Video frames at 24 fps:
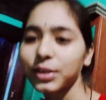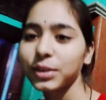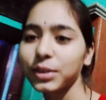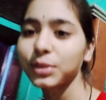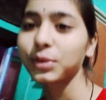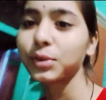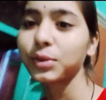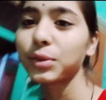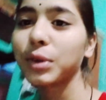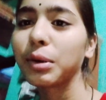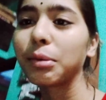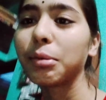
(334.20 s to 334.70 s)
तो
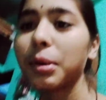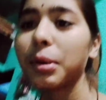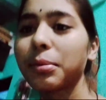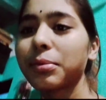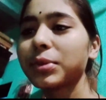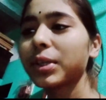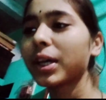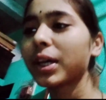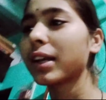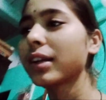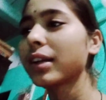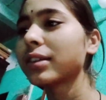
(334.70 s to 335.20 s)
अभी हम
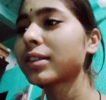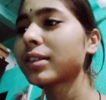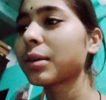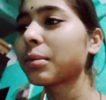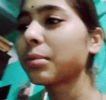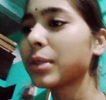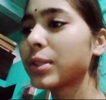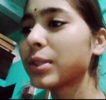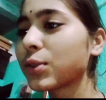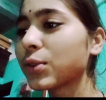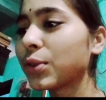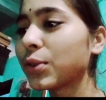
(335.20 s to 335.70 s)
जा रहे हैं सब
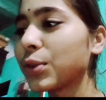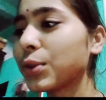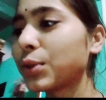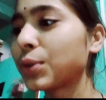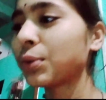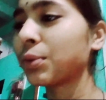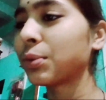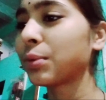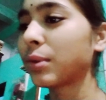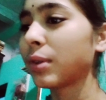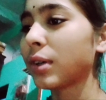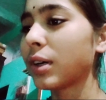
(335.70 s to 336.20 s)
इसको
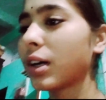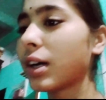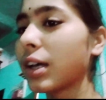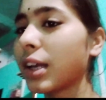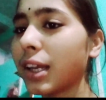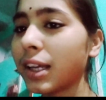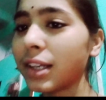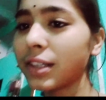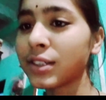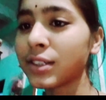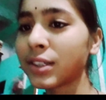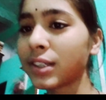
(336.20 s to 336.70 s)

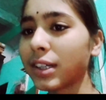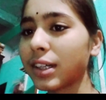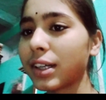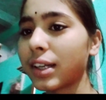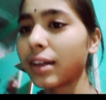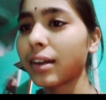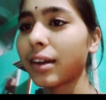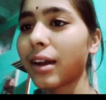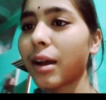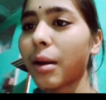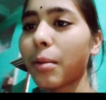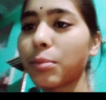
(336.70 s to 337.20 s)
अरेंज करने
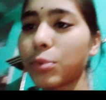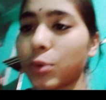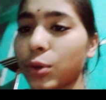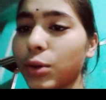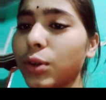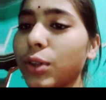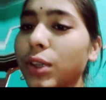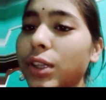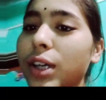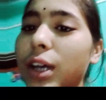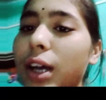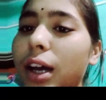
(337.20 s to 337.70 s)
में आप लोग को
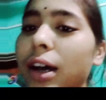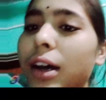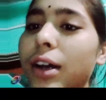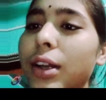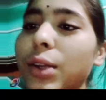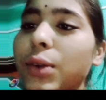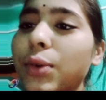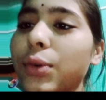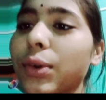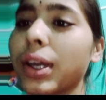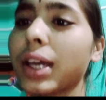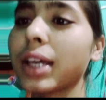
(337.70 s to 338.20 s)
दिखा रही
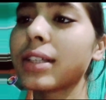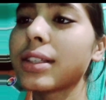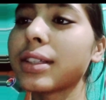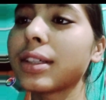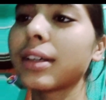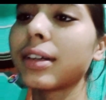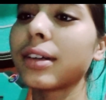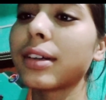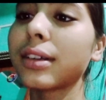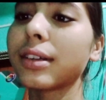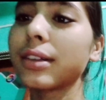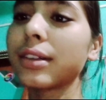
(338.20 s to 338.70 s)
हूँ कैसे
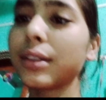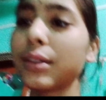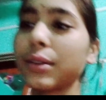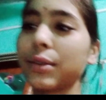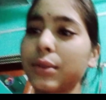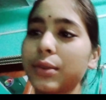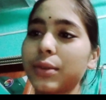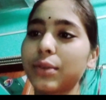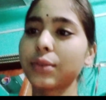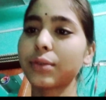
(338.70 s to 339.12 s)
कर रही हूँ